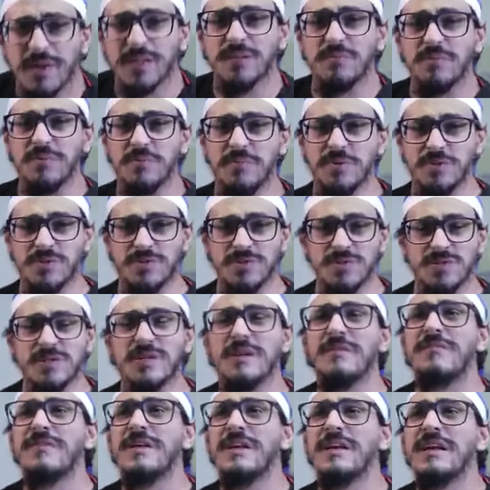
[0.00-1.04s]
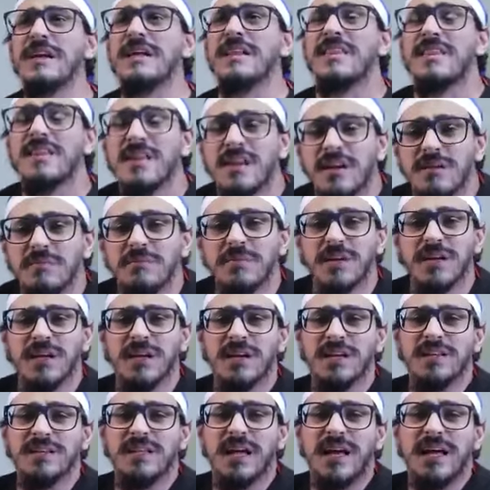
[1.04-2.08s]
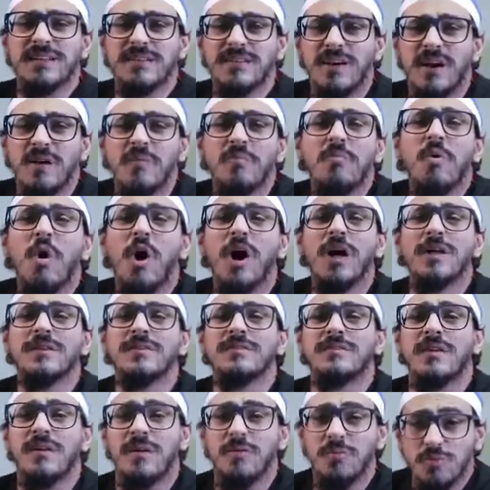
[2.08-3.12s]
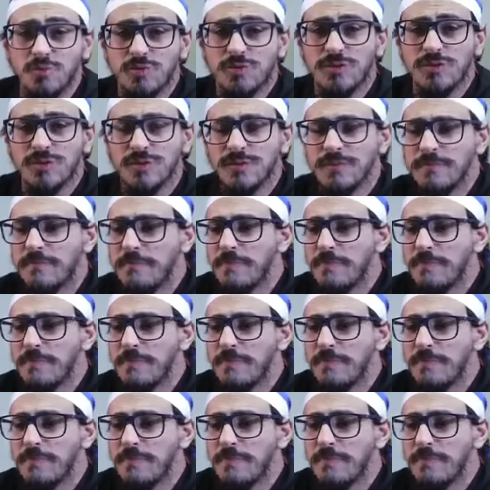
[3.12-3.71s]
respectable persons في كثيرا من الدكاتره المحترمون